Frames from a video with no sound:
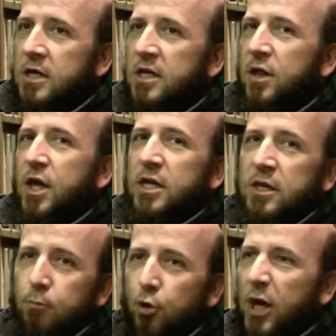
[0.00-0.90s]
se hace
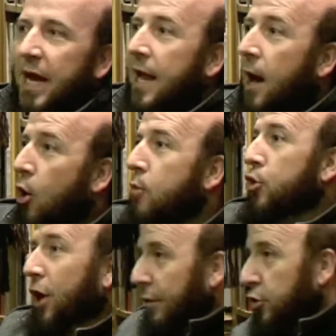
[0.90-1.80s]
allí porque el ajo
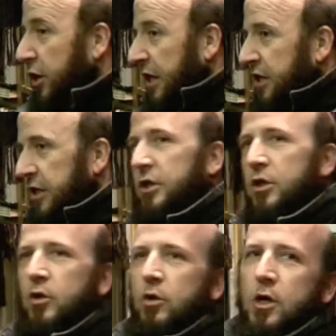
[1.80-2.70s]
morado de ese
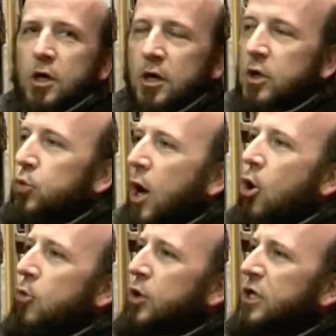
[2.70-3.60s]
sitio es un
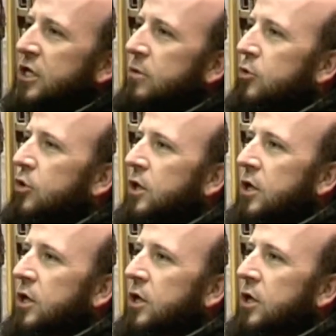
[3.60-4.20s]
ajo buenísimo.